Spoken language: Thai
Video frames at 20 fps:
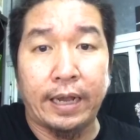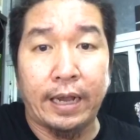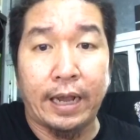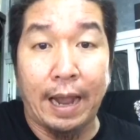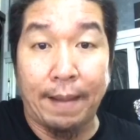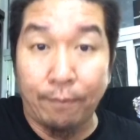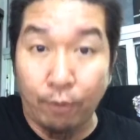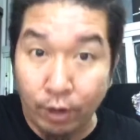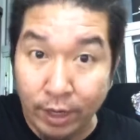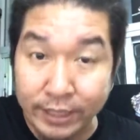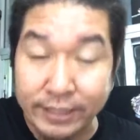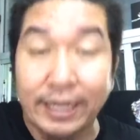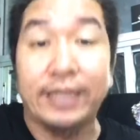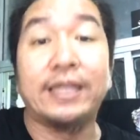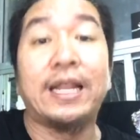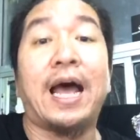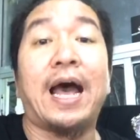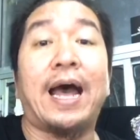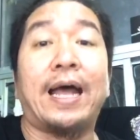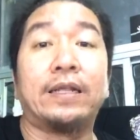กรรมลสัน
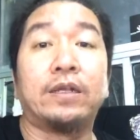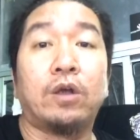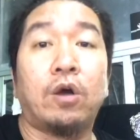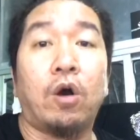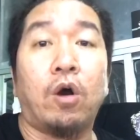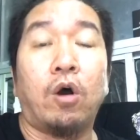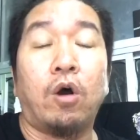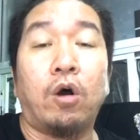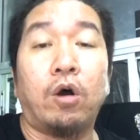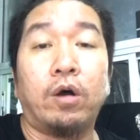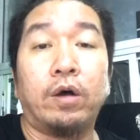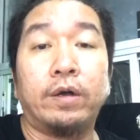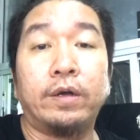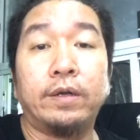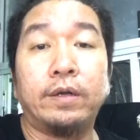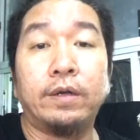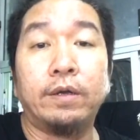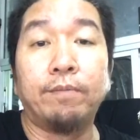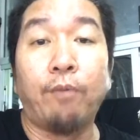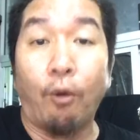ดานของ
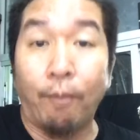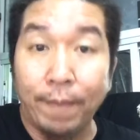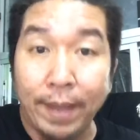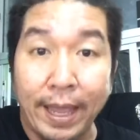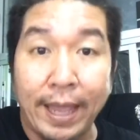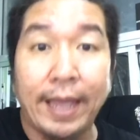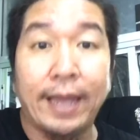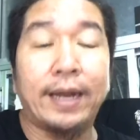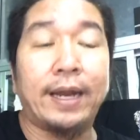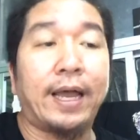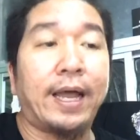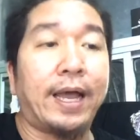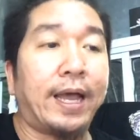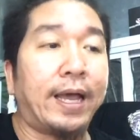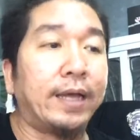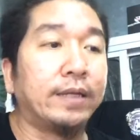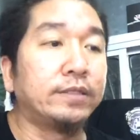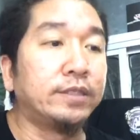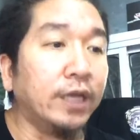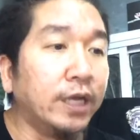ผมเอง นะ
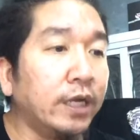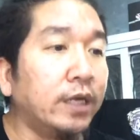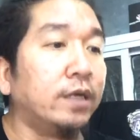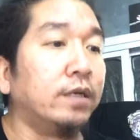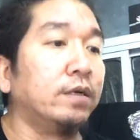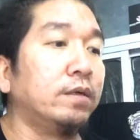ฮะ ซึ่ง